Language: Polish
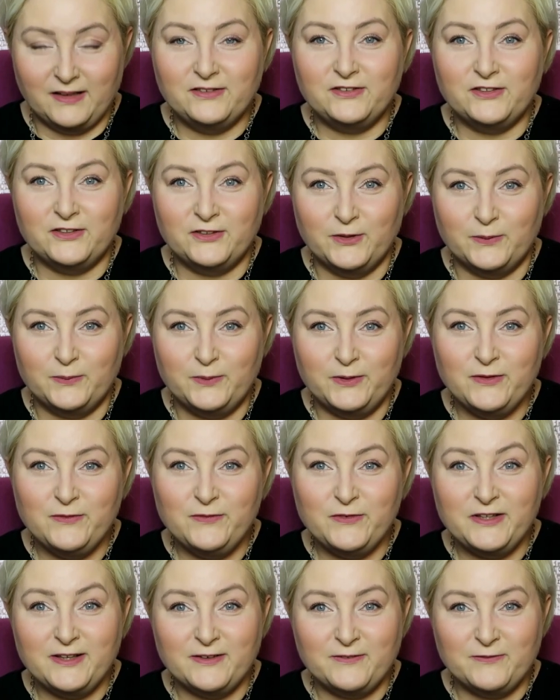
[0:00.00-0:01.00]
Dzień dobry,
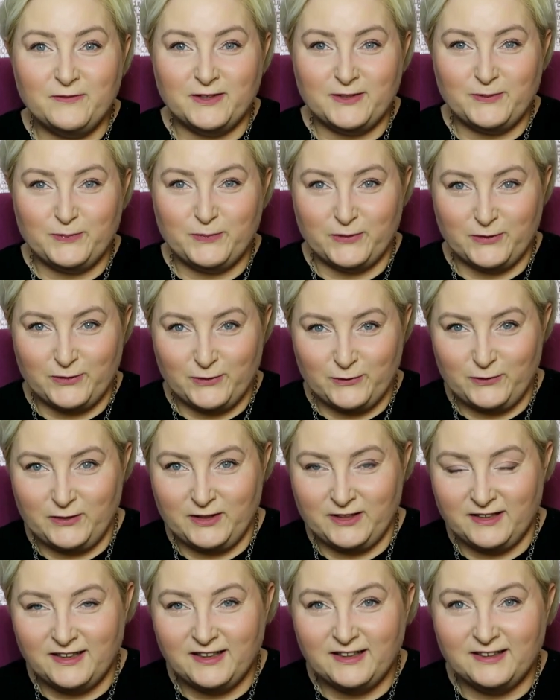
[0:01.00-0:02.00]
witam Was
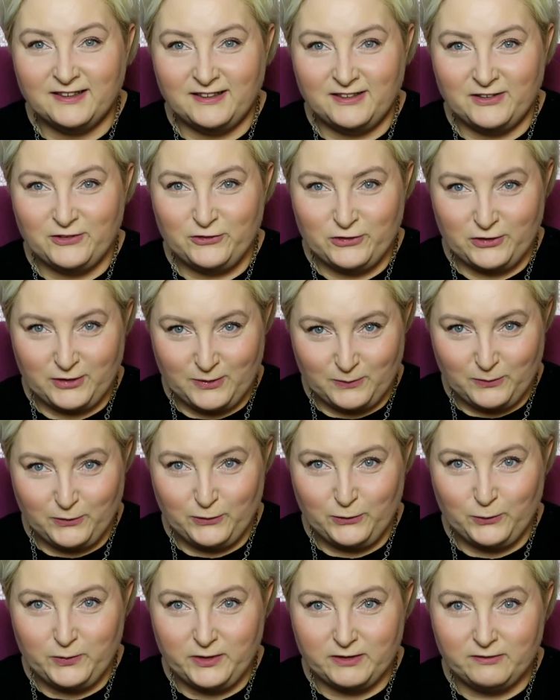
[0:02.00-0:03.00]
ponownie na kanale Czytam, bo
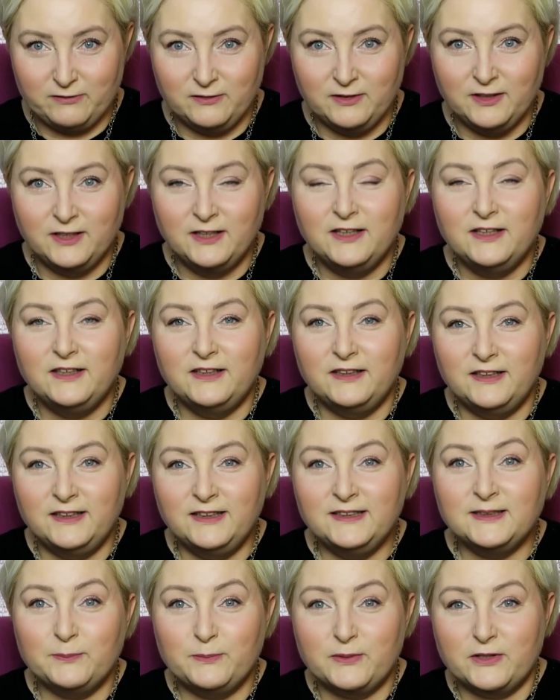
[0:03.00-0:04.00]
lubię
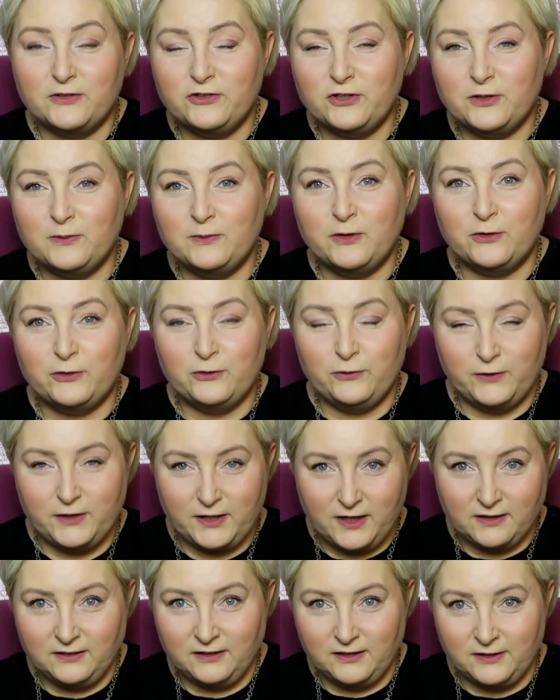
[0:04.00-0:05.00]
i zapraszam na
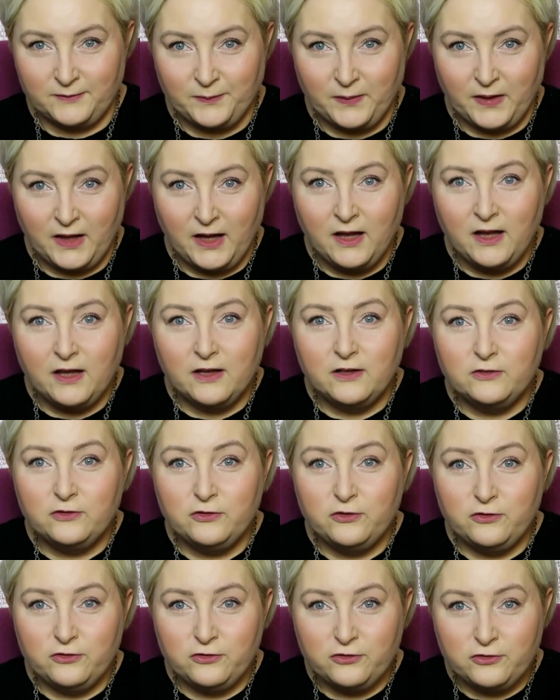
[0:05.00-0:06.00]
otwieranki,
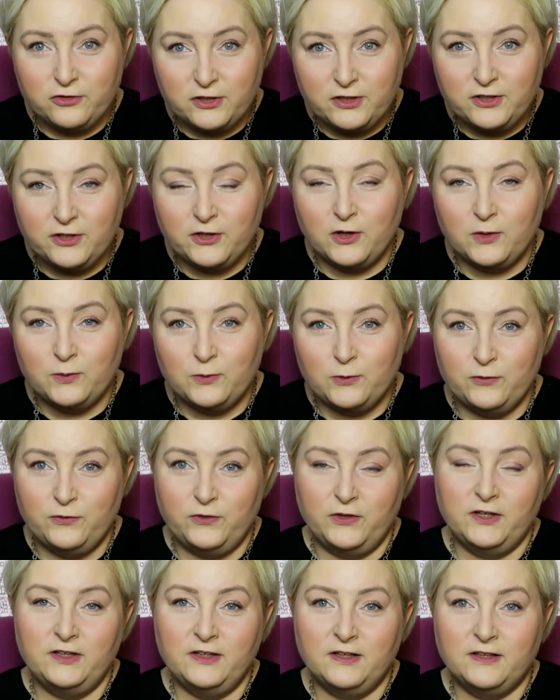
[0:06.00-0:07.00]
czyli
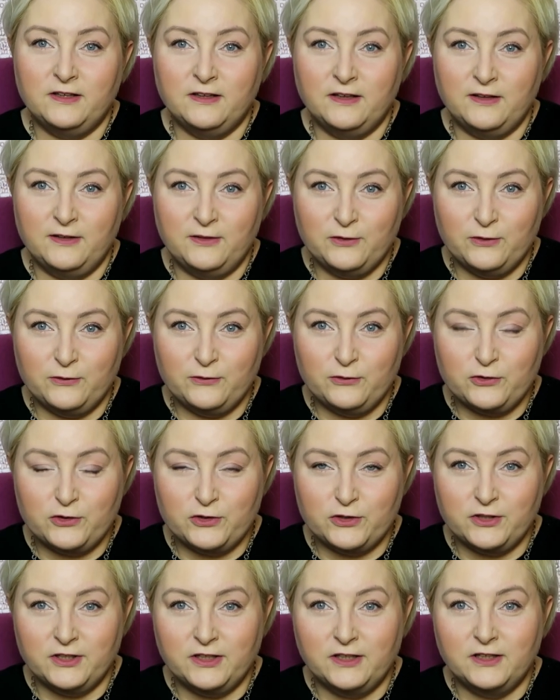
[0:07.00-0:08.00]
omówienie
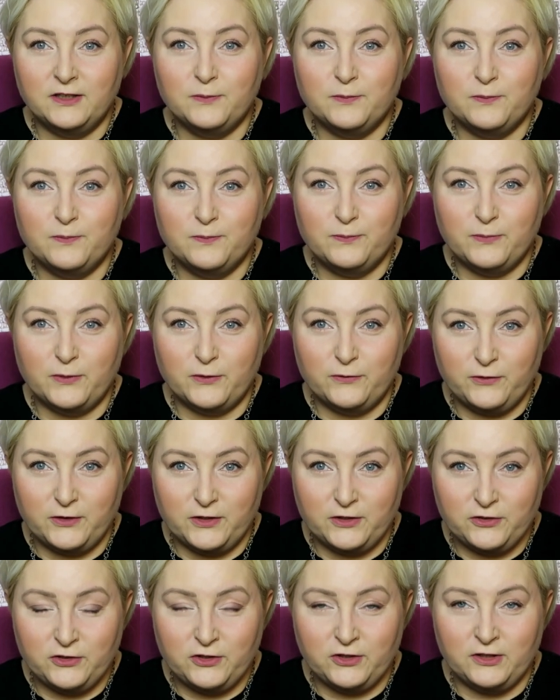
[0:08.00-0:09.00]
najnowszych
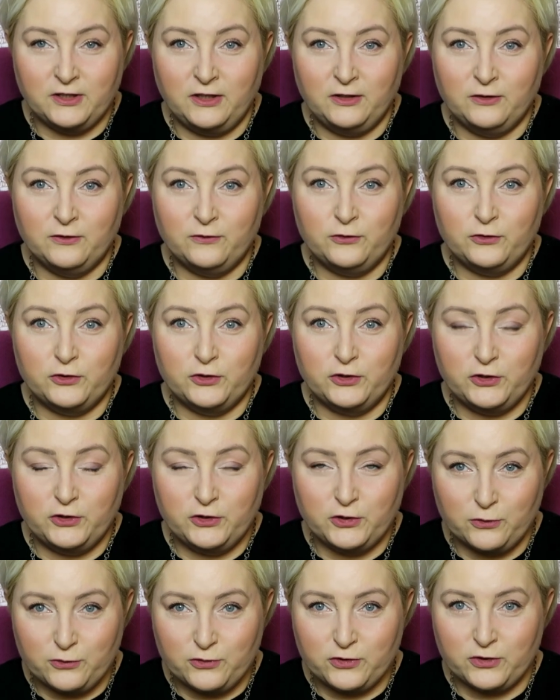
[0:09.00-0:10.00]
powieści, najnowszych
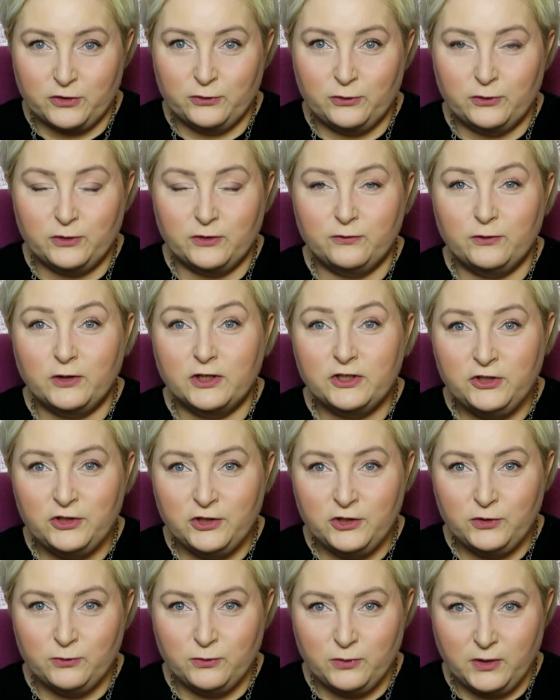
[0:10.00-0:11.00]
książek, które
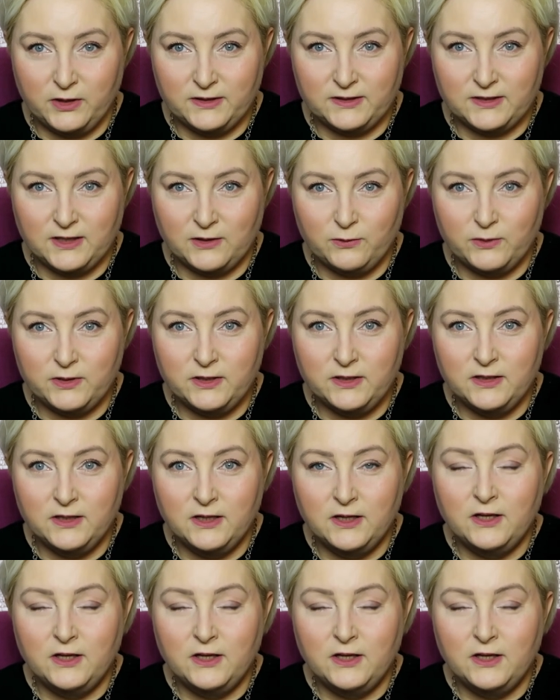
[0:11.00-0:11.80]
właśnie się ukazały